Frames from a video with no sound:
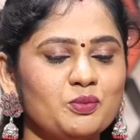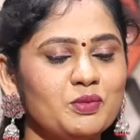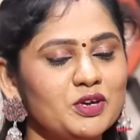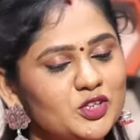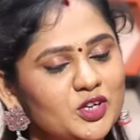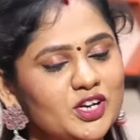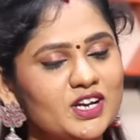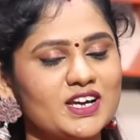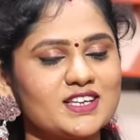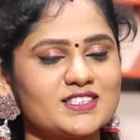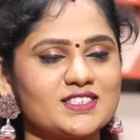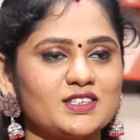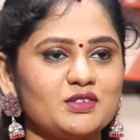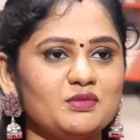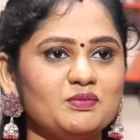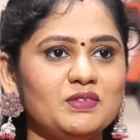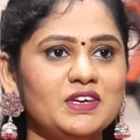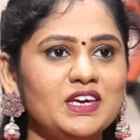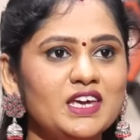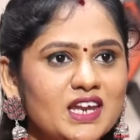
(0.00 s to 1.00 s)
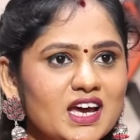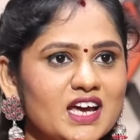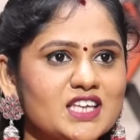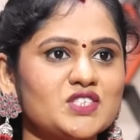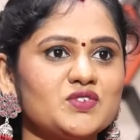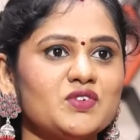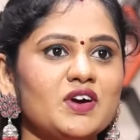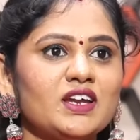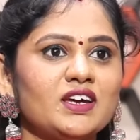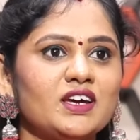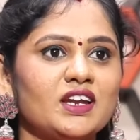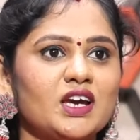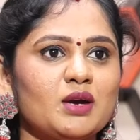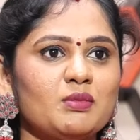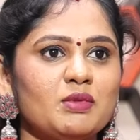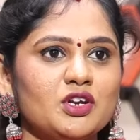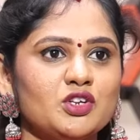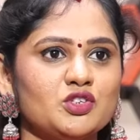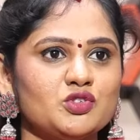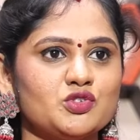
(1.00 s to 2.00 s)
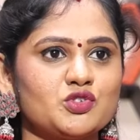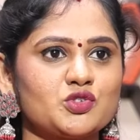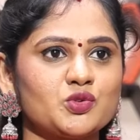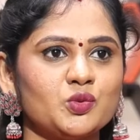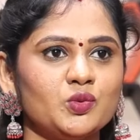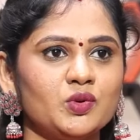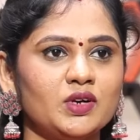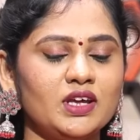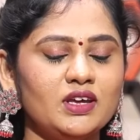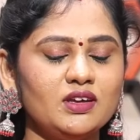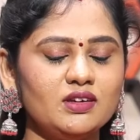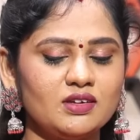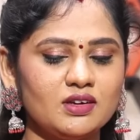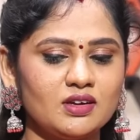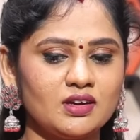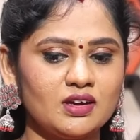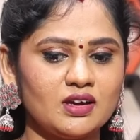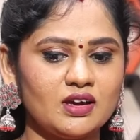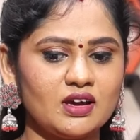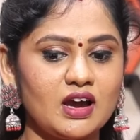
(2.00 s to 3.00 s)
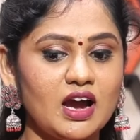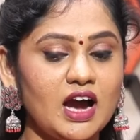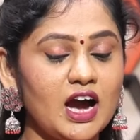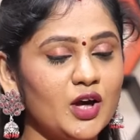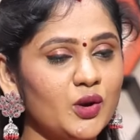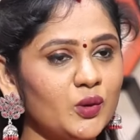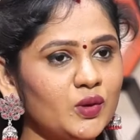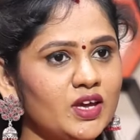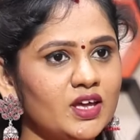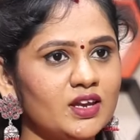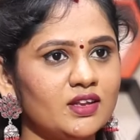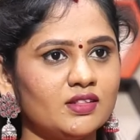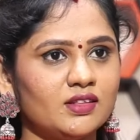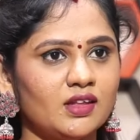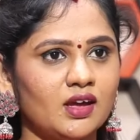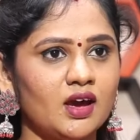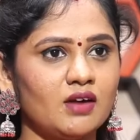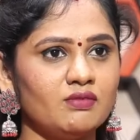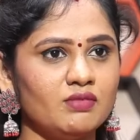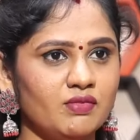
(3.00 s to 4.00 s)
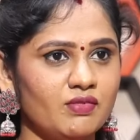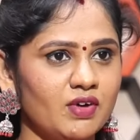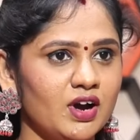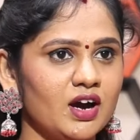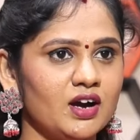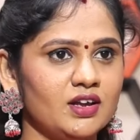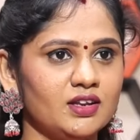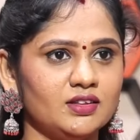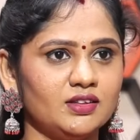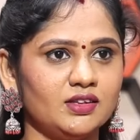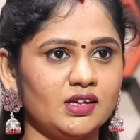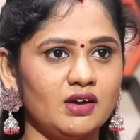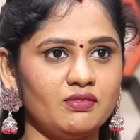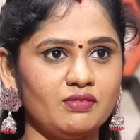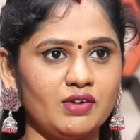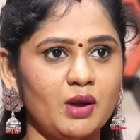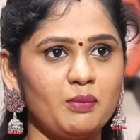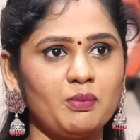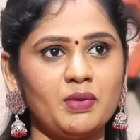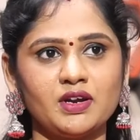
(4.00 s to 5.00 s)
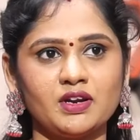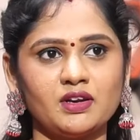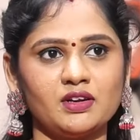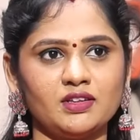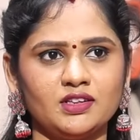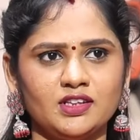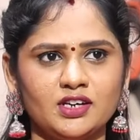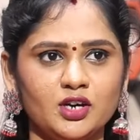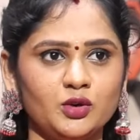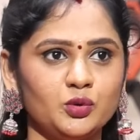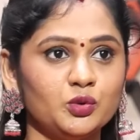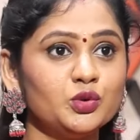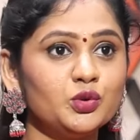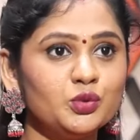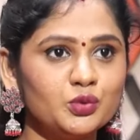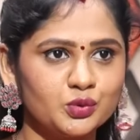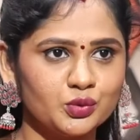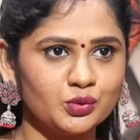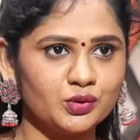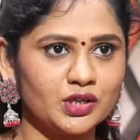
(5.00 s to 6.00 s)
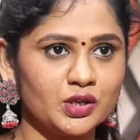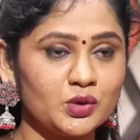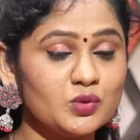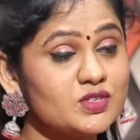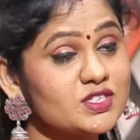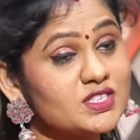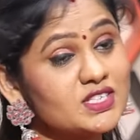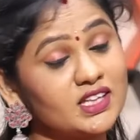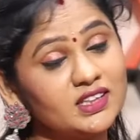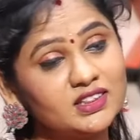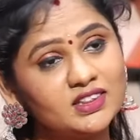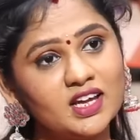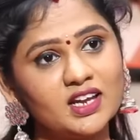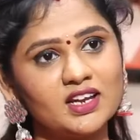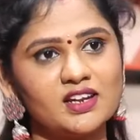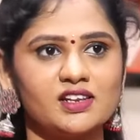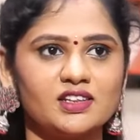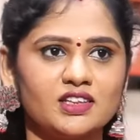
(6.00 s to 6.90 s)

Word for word: సో మిథున రాశి ఈ రాశి వారి కనుక మనం చూసుకుంటే రీత్యా వివాహరీత్యా రీత్యా అడుగుతూ ఉంటుంటారు సంతాన